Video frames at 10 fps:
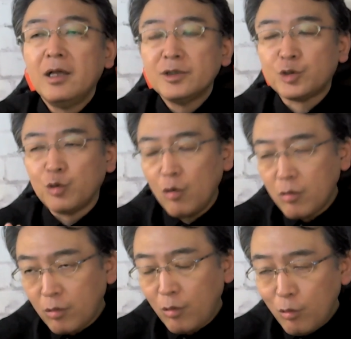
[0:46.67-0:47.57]

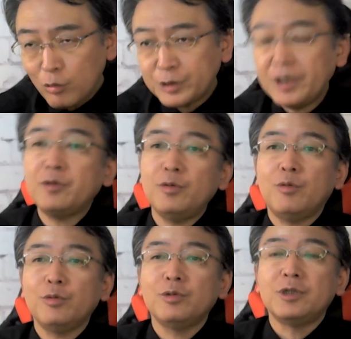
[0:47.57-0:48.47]
即効性とい
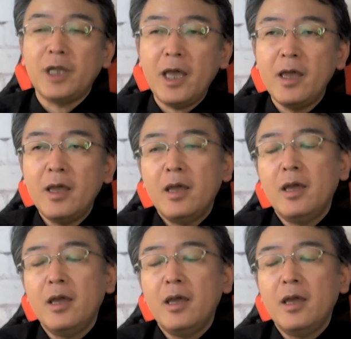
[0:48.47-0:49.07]
うことにね、